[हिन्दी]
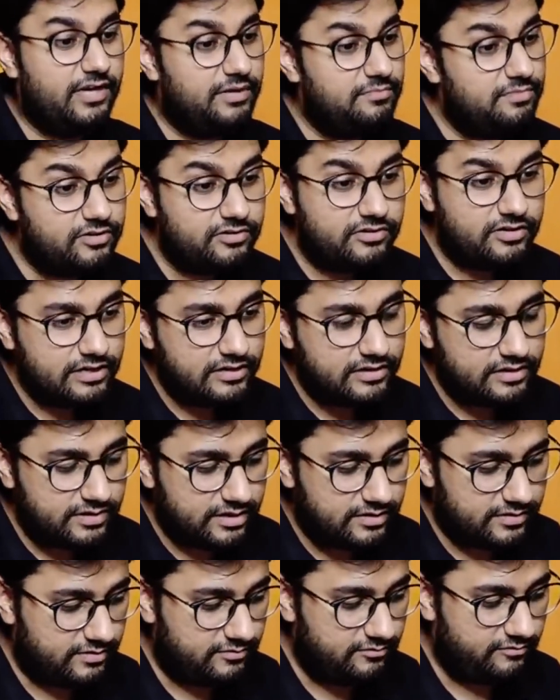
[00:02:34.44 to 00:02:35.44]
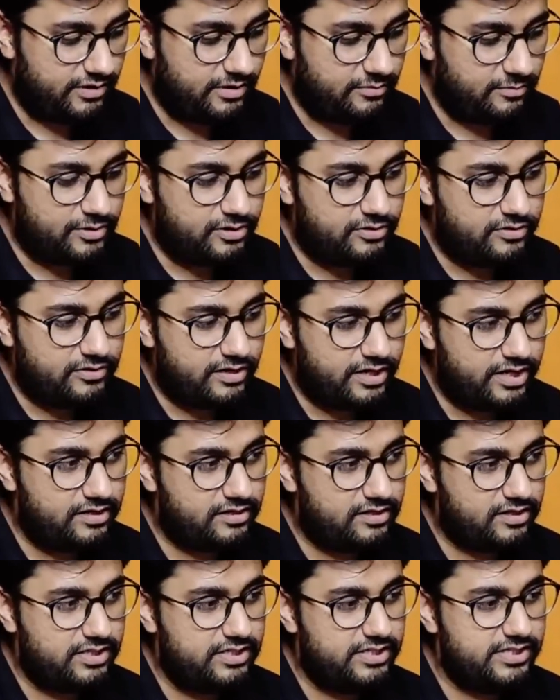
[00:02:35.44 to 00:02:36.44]
weber weber
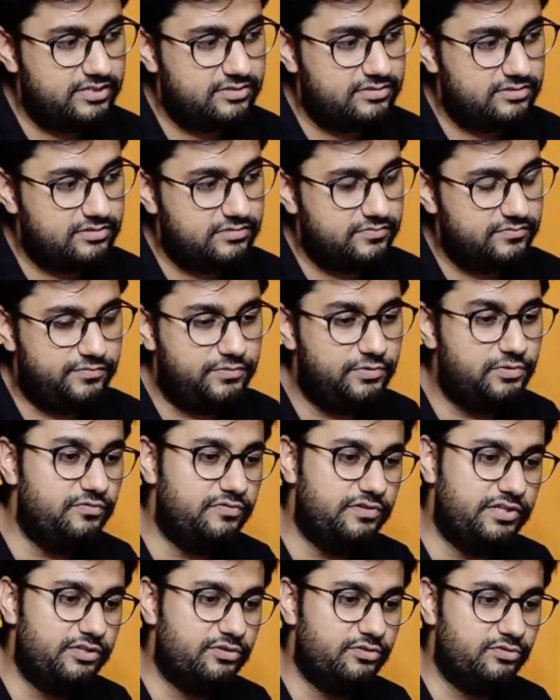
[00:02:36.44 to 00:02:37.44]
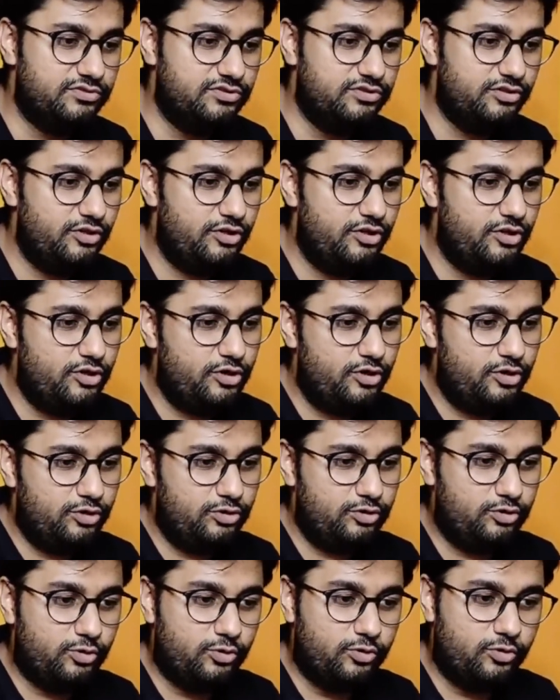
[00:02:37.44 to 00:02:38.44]
had released few videos
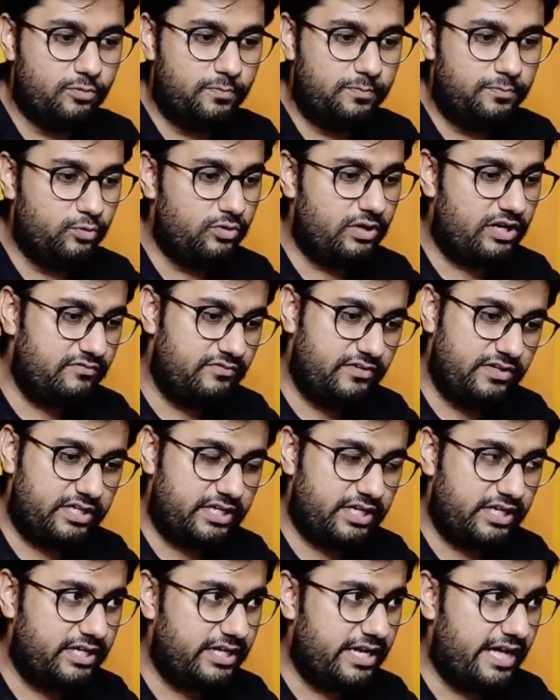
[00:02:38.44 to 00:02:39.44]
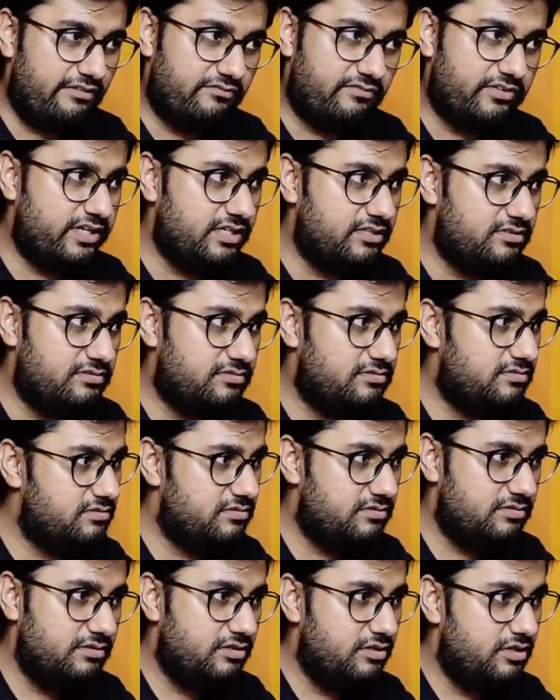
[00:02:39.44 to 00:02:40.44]
hmm. तो पूरा वीकेंड एवरेज
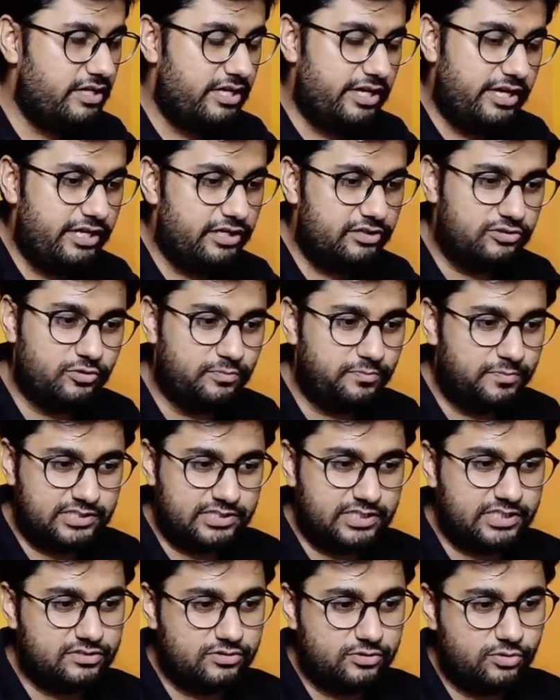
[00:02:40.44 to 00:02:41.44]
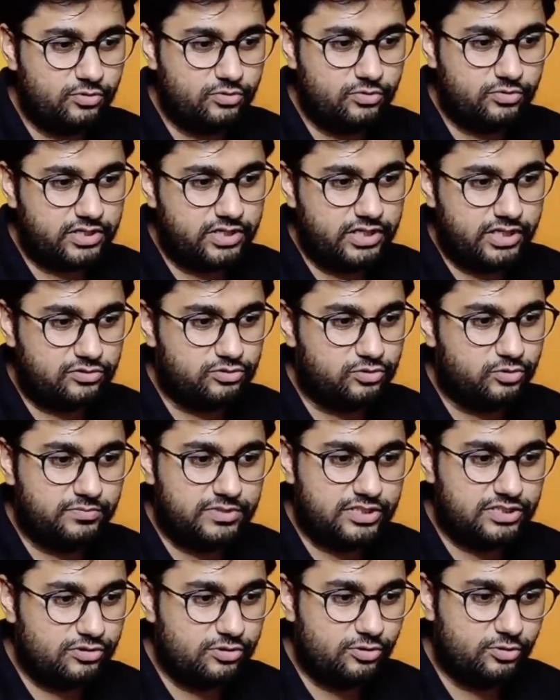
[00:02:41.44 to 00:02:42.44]
150 लोग
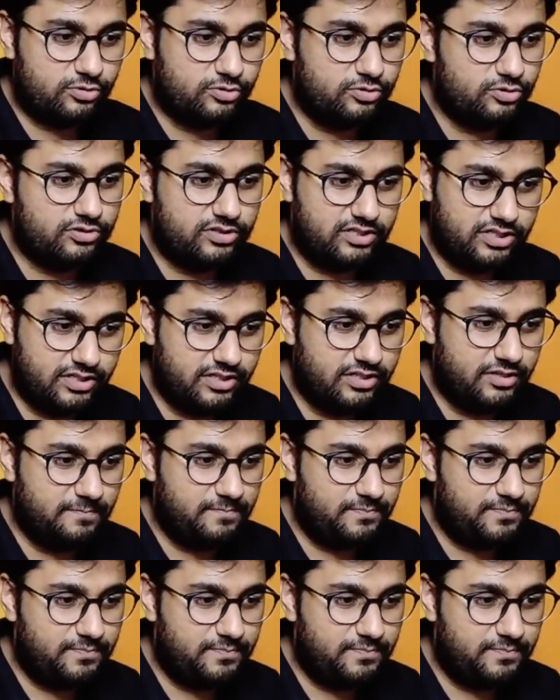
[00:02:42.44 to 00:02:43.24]
120 लोग तो थे